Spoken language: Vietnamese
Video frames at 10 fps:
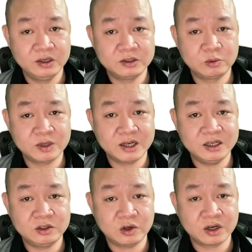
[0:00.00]
Chúng ta
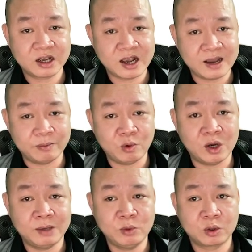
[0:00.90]
nên chọn cảm
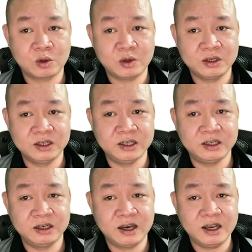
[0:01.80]
hóa một con người
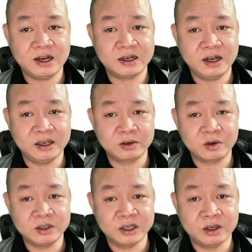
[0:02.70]
hay là đẩy
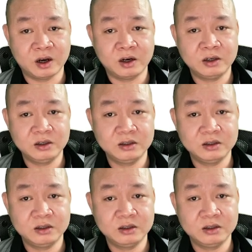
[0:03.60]
con người đó